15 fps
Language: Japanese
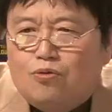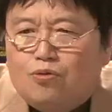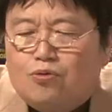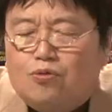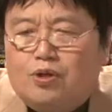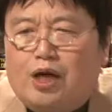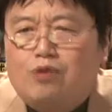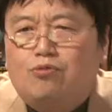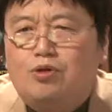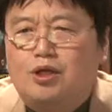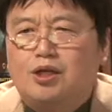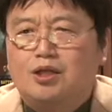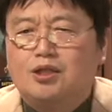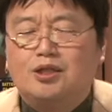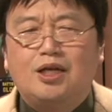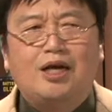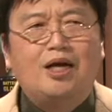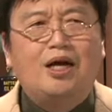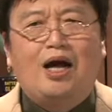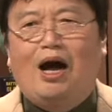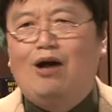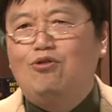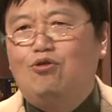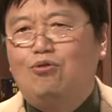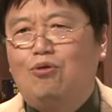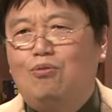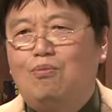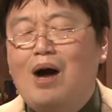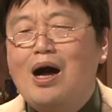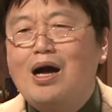ことなのでですねあ
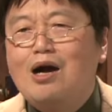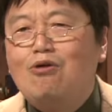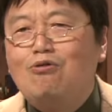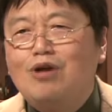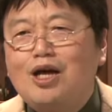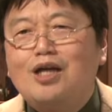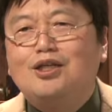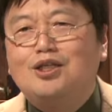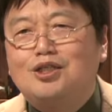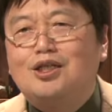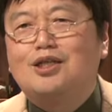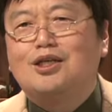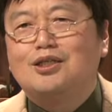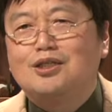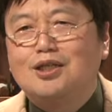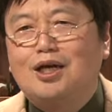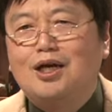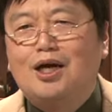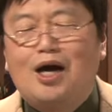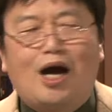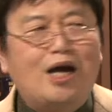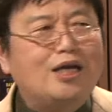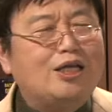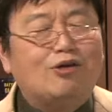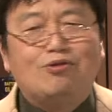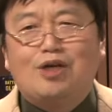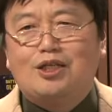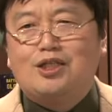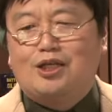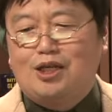の漫画を例にしてですねアイデアの
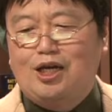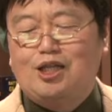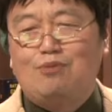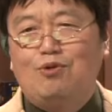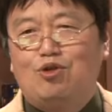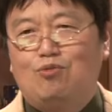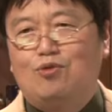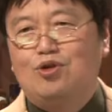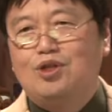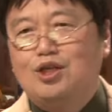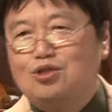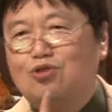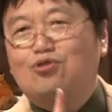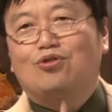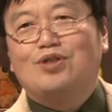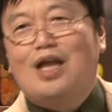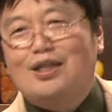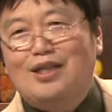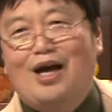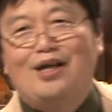出し方やってみようと思うでちょっと立って